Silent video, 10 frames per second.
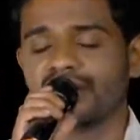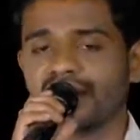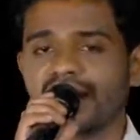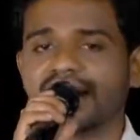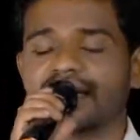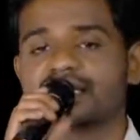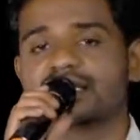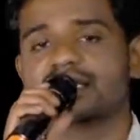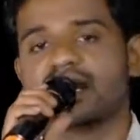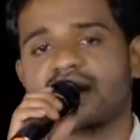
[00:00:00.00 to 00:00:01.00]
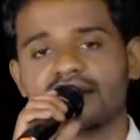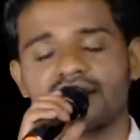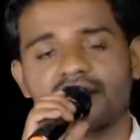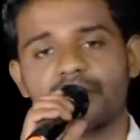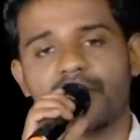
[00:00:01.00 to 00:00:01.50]
இந்த கடைசி
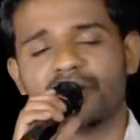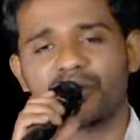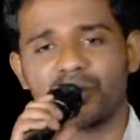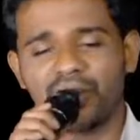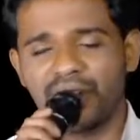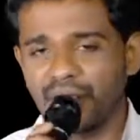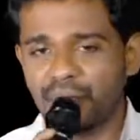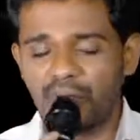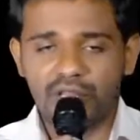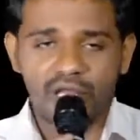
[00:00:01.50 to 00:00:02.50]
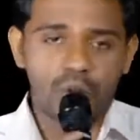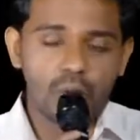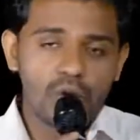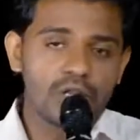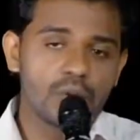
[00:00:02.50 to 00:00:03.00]
நாட்களில் பார்க்குறோம் எங்கே
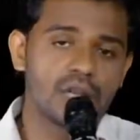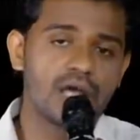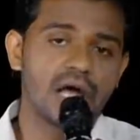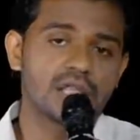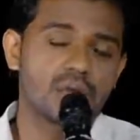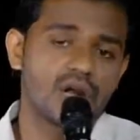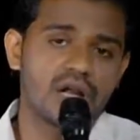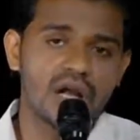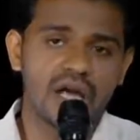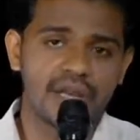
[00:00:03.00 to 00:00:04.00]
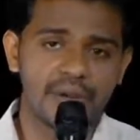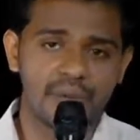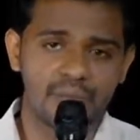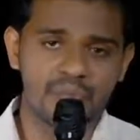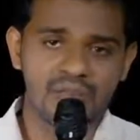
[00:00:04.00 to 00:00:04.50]
பார்த்தாலும் உணர்வு இல்லாத ஒரு காரியம்